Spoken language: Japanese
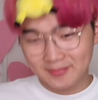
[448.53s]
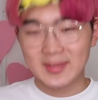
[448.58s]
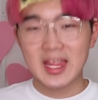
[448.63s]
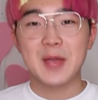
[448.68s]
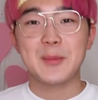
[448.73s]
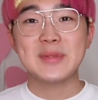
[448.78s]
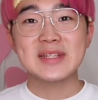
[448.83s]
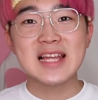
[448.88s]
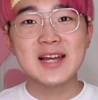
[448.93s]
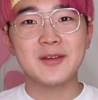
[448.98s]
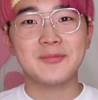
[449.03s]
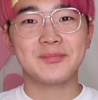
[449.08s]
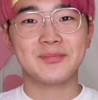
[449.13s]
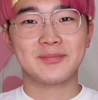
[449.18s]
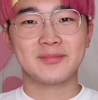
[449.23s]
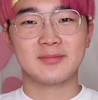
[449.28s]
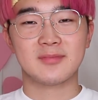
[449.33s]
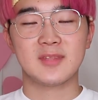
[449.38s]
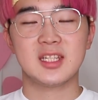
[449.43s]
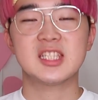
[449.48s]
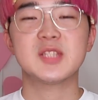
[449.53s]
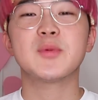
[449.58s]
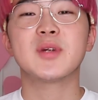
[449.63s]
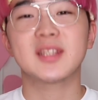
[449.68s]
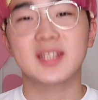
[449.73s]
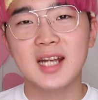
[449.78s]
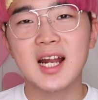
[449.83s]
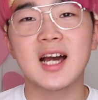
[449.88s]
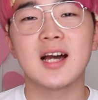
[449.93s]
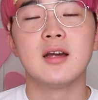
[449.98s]
皆さんいつもだっ
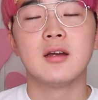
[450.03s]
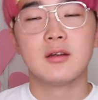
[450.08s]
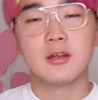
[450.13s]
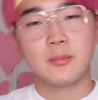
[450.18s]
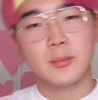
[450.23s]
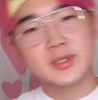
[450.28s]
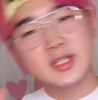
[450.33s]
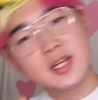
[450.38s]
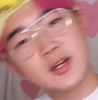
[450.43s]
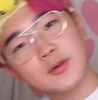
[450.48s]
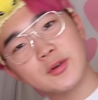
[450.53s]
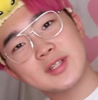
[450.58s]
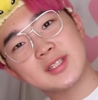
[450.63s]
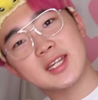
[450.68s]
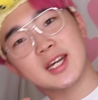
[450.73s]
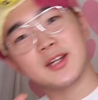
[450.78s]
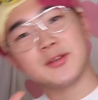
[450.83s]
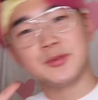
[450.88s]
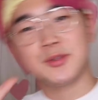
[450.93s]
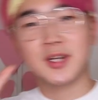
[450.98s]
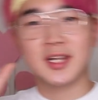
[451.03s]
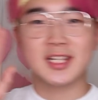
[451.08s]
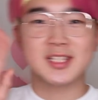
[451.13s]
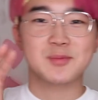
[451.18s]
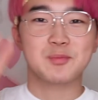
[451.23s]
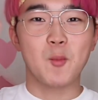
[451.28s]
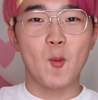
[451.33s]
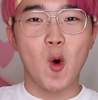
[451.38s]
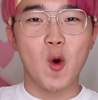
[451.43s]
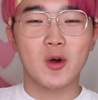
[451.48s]
たら、皆さんこんにちは、りゅうかです。
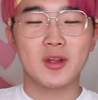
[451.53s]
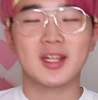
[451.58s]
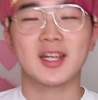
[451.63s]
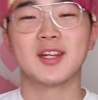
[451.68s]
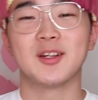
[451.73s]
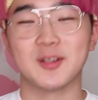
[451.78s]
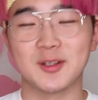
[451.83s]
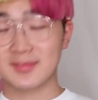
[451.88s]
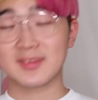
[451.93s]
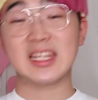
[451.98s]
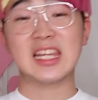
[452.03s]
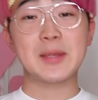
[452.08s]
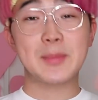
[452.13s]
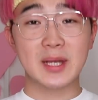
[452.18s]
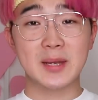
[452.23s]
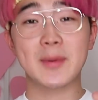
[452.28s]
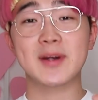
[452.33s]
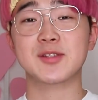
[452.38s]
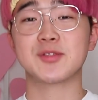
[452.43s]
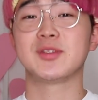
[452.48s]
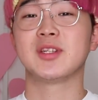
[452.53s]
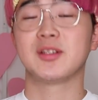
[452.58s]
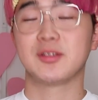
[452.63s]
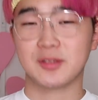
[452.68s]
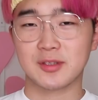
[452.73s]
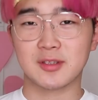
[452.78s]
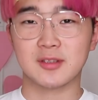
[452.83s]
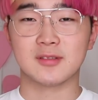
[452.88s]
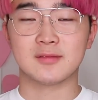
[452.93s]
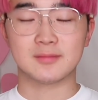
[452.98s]
だけど、テキパキバージョンでいく
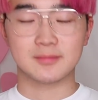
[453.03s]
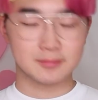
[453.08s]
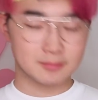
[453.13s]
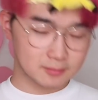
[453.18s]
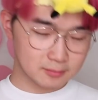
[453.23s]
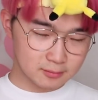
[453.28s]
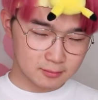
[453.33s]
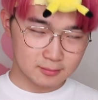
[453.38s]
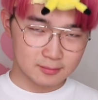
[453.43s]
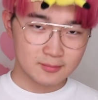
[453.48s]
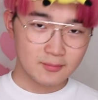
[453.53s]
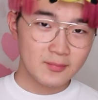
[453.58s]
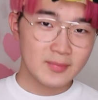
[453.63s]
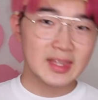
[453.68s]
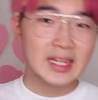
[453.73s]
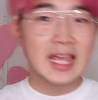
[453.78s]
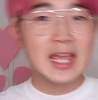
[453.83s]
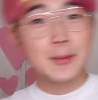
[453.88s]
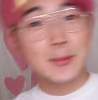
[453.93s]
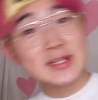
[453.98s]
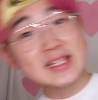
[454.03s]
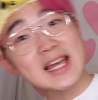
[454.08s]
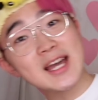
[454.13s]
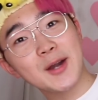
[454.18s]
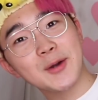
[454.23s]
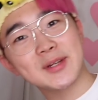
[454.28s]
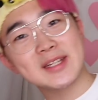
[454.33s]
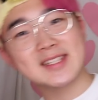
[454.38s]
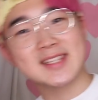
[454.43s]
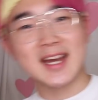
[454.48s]
と、皆さん
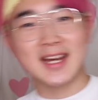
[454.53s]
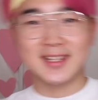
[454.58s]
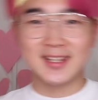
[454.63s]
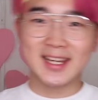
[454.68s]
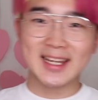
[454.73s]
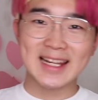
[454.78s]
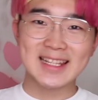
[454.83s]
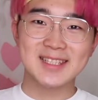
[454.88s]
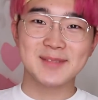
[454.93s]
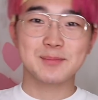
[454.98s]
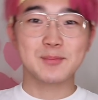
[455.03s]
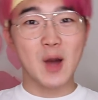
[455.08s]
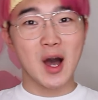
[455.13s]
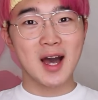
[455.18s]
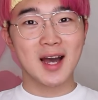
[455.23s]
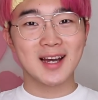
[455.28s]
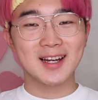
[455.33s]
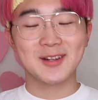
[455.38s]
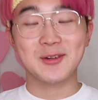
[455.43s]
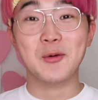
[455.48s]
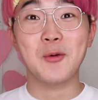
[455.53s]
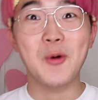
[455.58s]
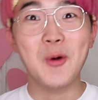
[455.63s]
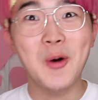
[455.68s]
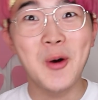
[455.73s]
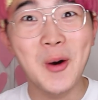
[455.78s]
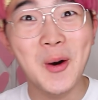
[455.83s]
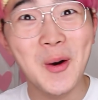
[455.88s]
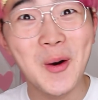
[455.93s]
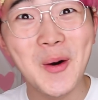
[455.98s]
こんにちは、りゅうかです。お
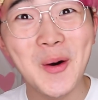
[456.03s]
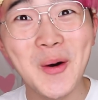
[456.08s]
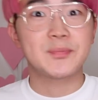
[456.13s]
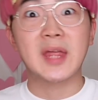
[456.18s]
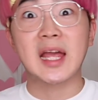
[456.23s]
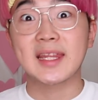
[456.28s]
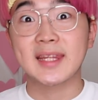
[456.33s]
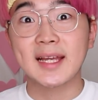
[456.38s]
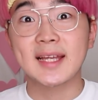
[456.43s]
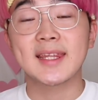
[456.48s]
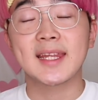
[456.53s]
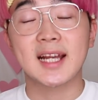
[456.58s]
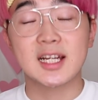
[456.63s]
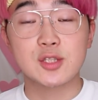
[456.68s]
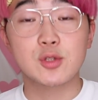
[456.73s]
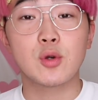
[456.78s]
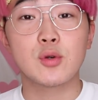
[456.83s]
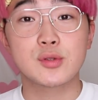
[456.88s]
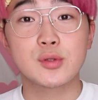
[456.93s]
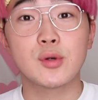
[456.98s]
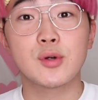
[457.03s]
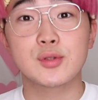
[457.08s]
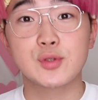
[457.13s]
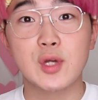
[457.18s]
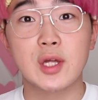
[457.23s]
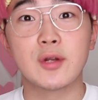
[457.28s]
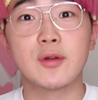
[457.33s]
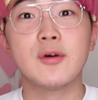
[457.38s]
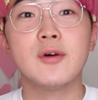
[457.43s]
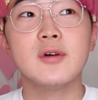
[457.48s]
おてかてかてか、そうそうそ
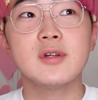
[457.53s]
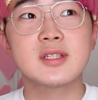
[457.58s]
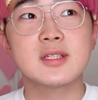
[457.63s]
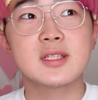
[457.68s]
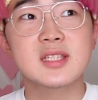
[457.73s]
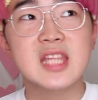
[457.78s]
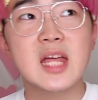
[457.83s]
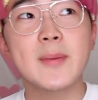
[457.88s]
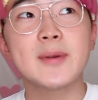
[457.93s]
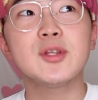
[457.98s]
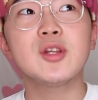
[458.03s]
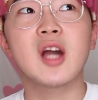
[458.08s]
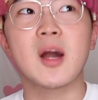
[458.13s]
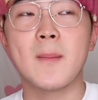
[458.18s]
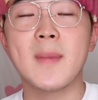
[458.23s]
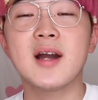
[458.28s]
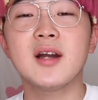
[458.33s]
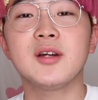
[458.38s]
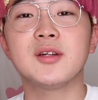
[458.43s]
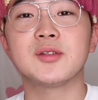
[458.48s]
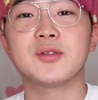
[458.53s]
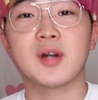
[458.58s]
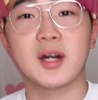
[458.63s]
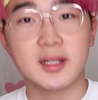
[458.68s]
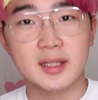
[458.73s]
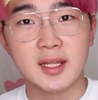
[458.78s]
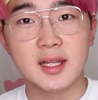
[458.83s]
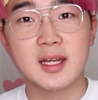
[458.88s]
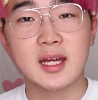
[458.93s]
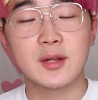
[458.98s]
う、あの、スタバとかマックと
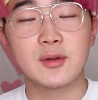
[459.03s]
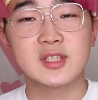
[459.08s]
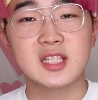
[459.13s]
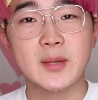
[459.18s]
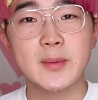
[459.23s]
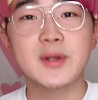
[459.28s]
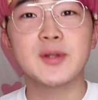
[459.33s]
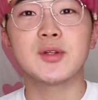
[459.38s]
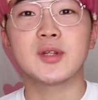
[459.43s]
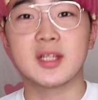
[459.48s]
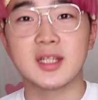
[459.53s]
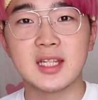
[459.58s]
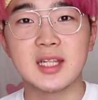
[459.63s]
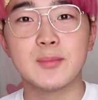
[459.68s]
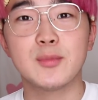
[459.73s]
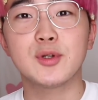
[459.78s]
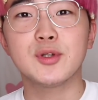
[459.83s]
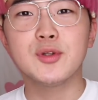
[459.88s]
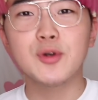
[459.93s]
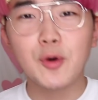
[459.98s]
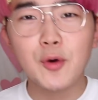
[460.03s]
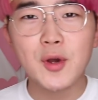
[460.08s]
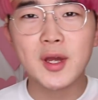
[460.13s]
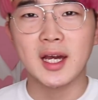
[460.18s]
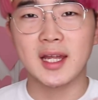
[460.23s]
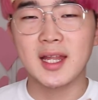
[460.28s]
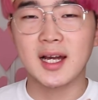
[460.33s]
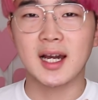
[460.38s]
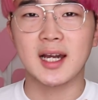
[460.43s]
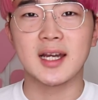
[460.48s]
かで、あの、喋るときに、僕の声
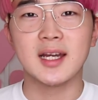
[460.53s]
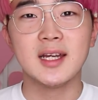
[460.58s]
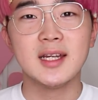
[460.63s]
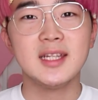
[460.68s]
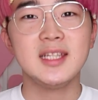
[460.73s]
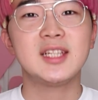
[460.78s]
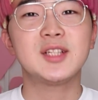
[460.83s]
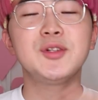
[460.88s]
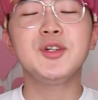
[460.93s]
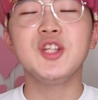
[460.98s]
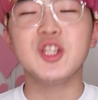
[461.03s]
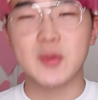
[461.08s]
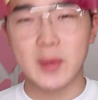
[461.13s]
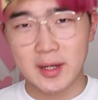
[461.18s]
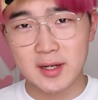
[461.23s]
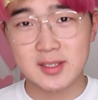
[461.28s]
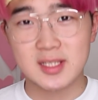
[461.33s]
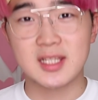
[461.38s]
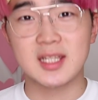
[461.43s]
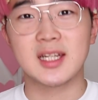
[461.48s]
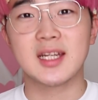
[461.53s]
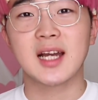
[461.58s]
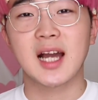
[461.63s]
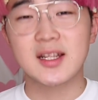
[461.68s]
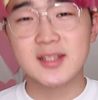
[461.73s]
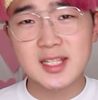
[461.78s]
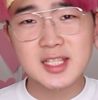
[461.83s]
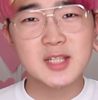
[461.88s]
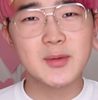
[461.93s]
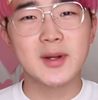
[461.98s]
がなんか、低いのもあるし、
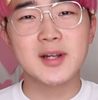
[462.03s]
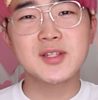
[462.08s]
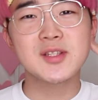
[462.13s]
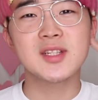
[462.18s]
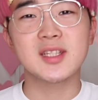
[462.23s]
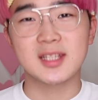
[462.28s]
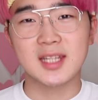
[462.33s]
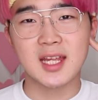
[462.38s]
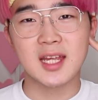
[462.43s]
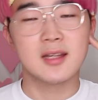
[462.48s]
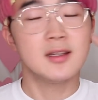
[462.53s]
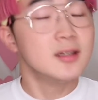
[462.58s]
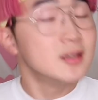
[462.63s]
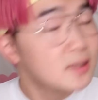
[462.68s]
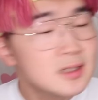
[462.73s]
風邪で悪すぎて、